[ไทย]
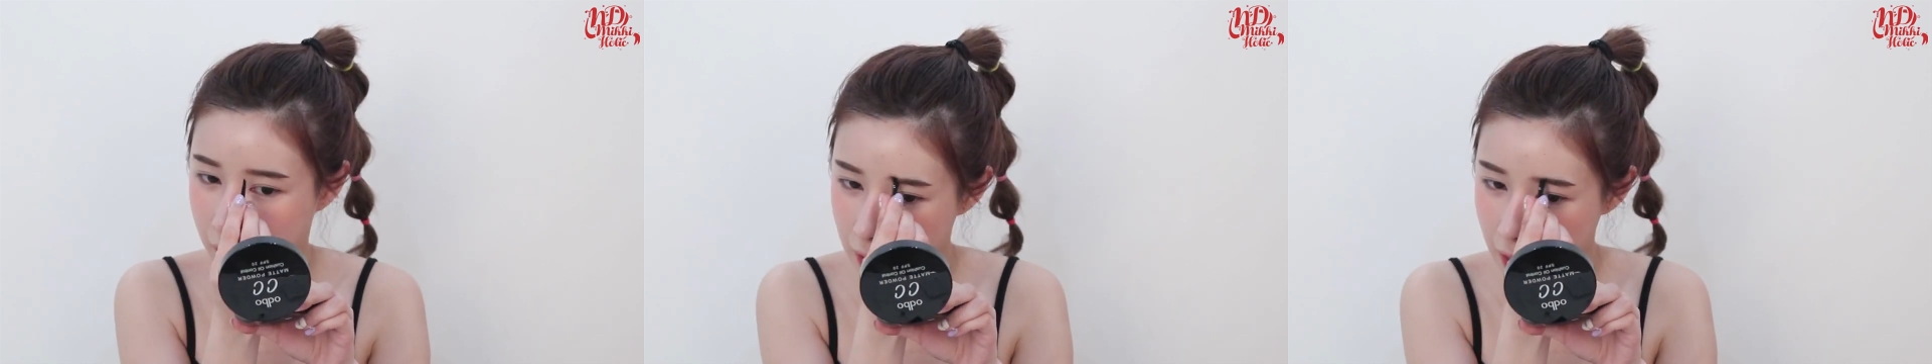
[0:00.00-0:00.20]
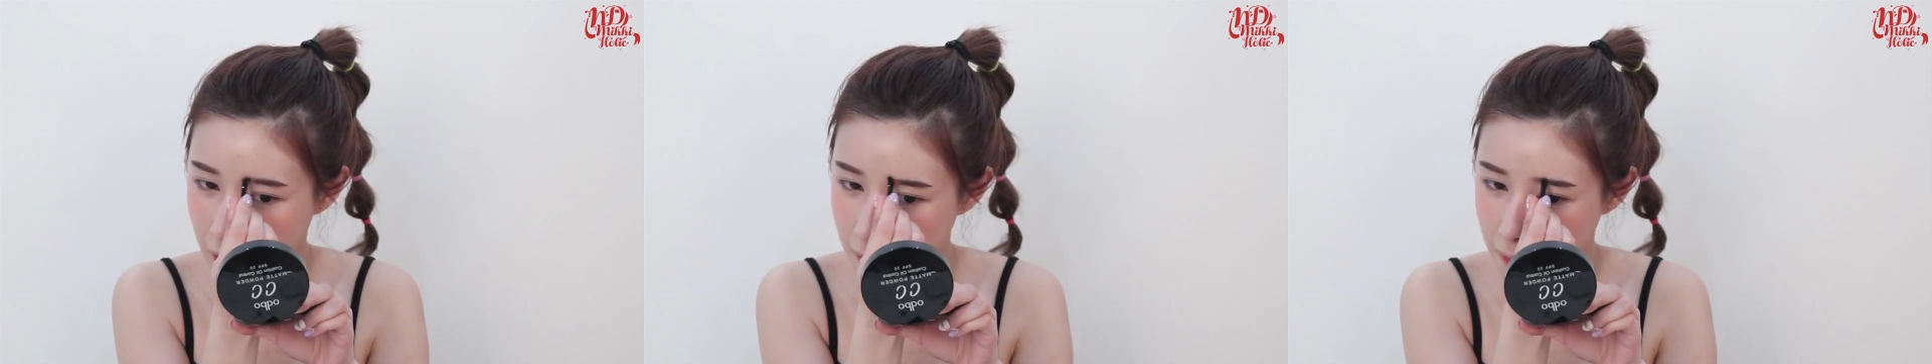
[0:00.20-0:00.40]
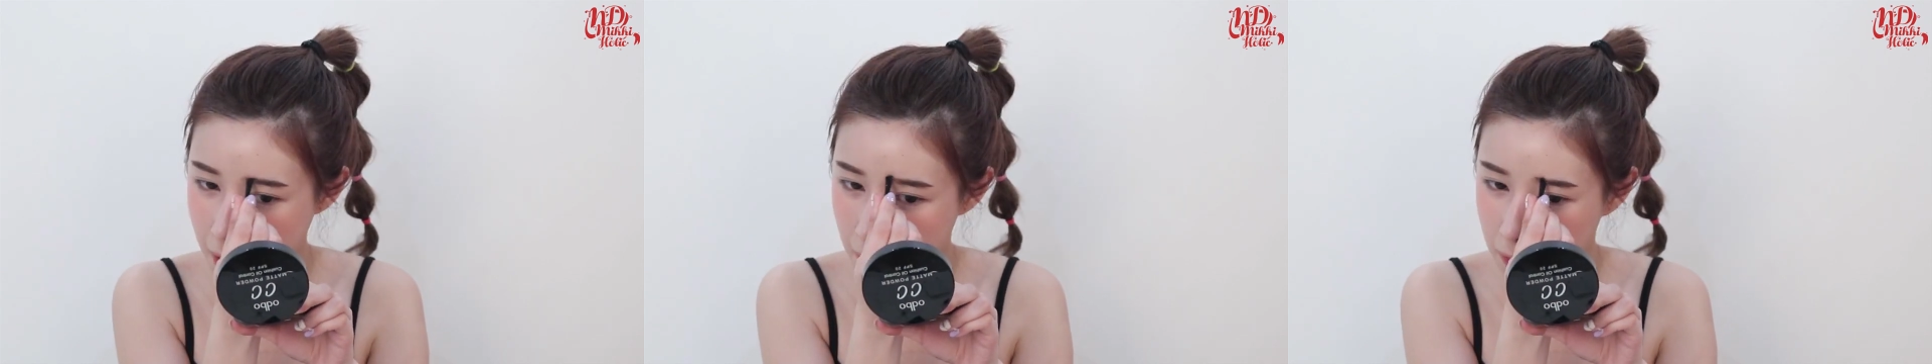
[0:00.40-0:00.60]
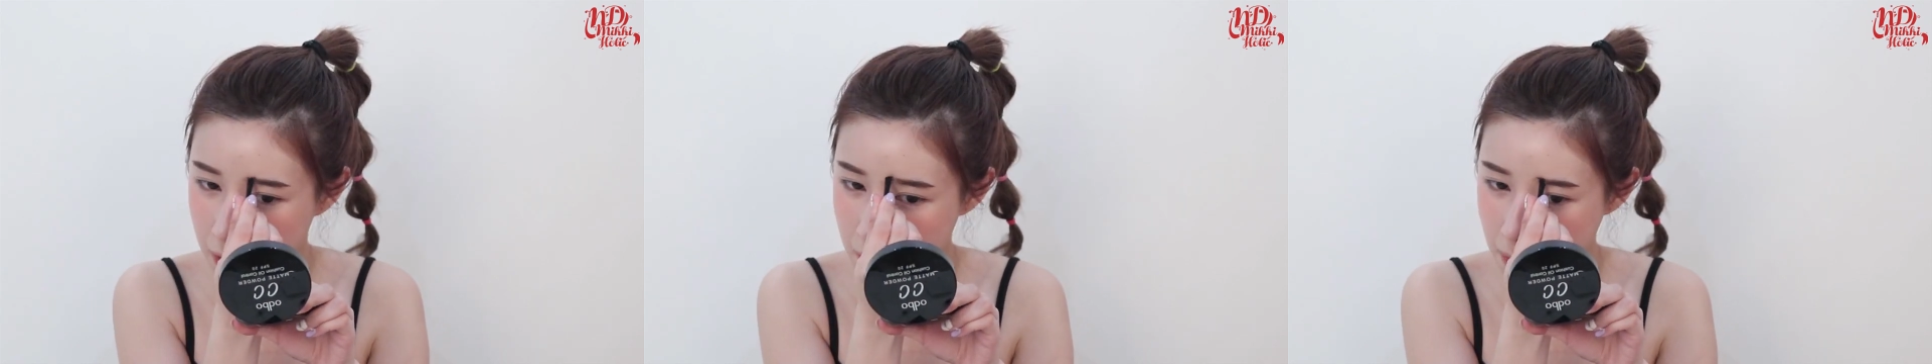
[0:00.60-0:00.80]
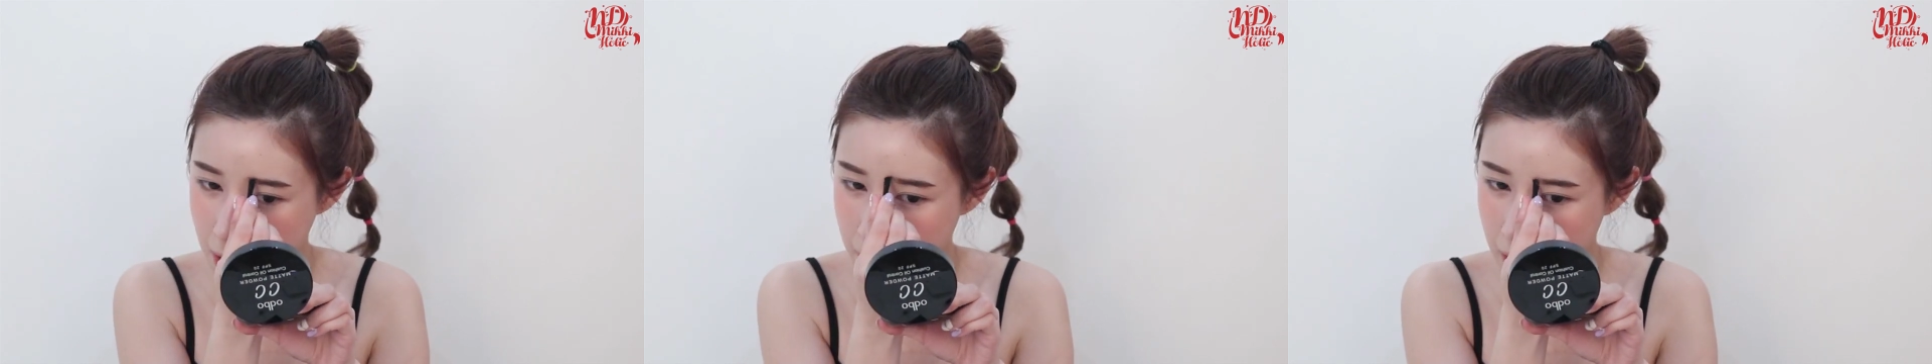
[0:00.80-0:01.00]
ใครแบบ
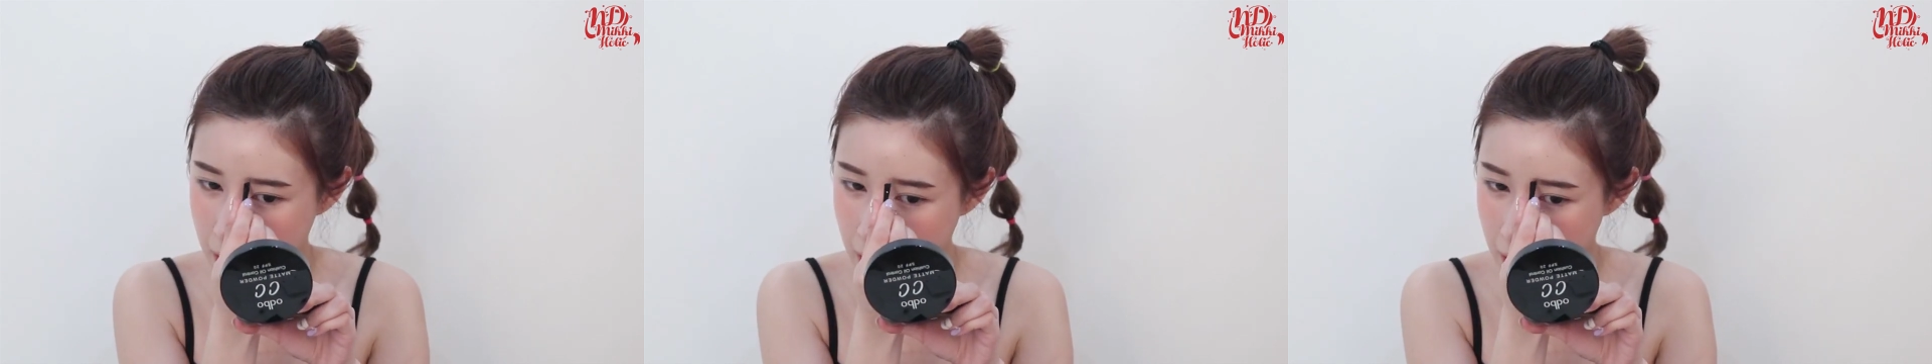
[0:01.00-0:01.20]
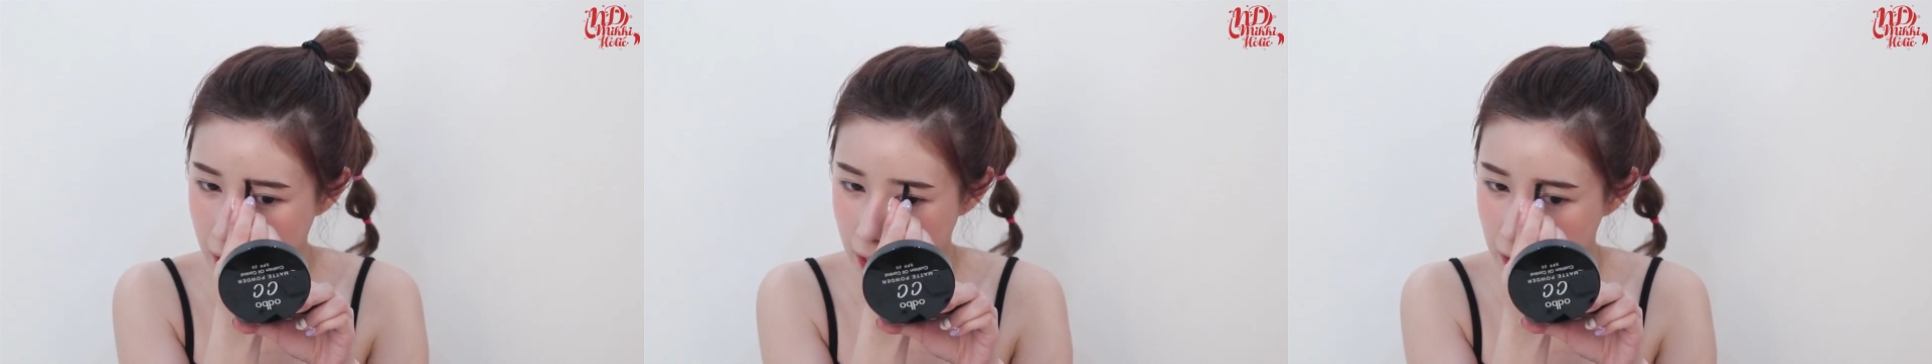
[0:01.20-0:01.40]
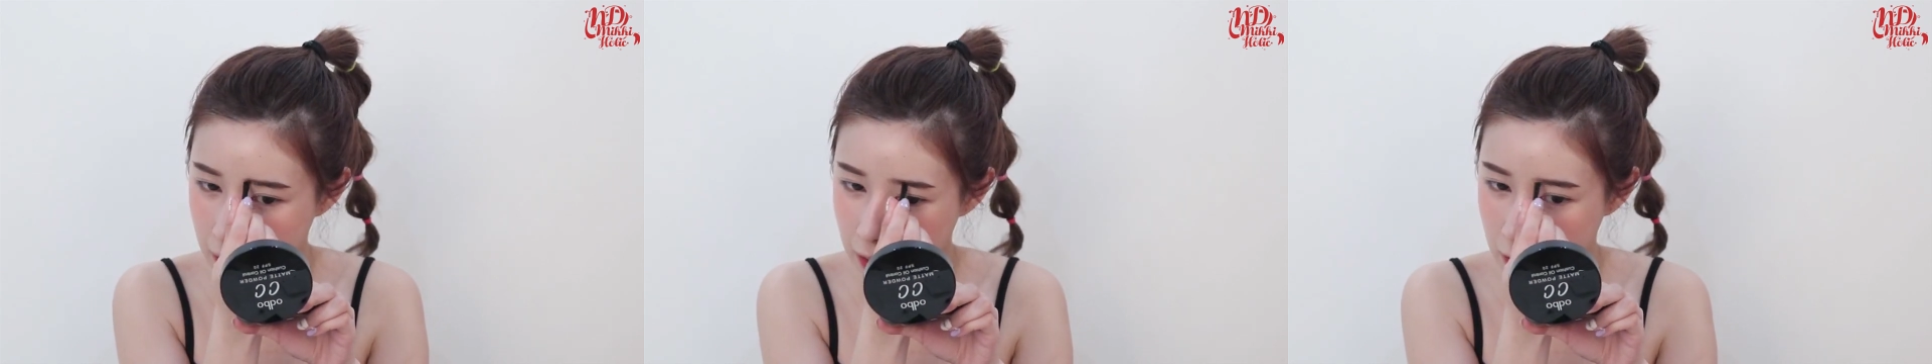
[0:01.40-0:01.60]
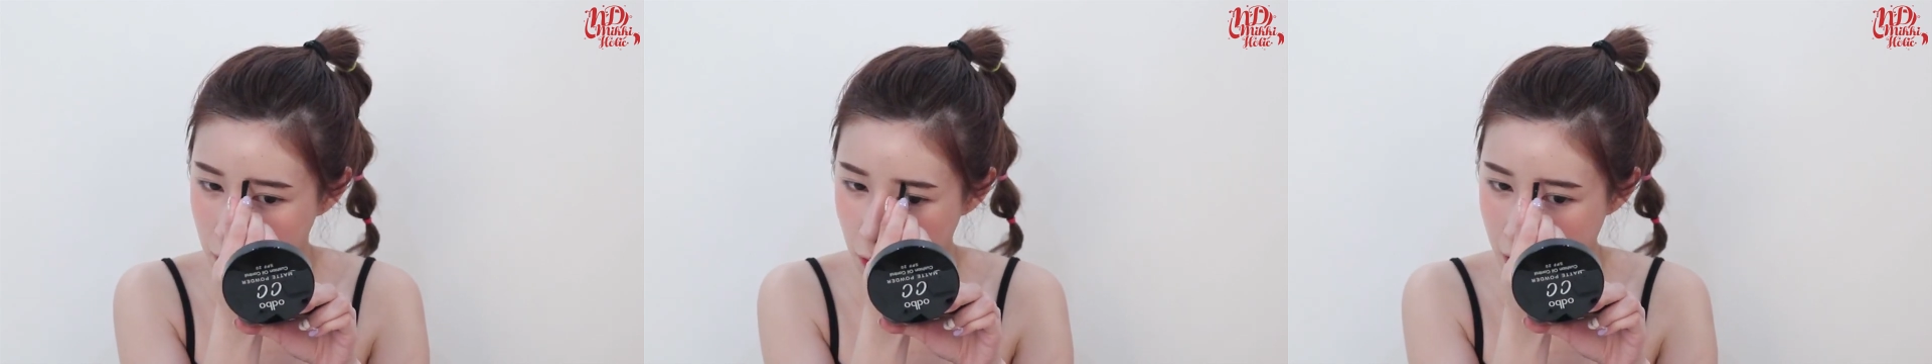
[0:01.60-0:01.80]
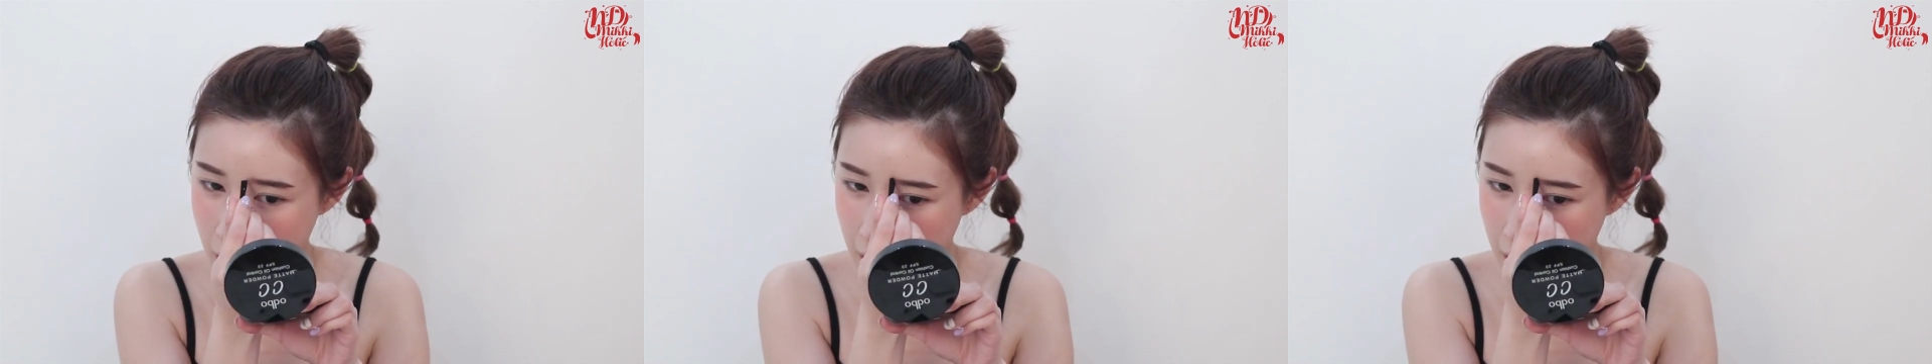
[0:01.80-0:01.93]
ที่มีปัญหาคิ้ว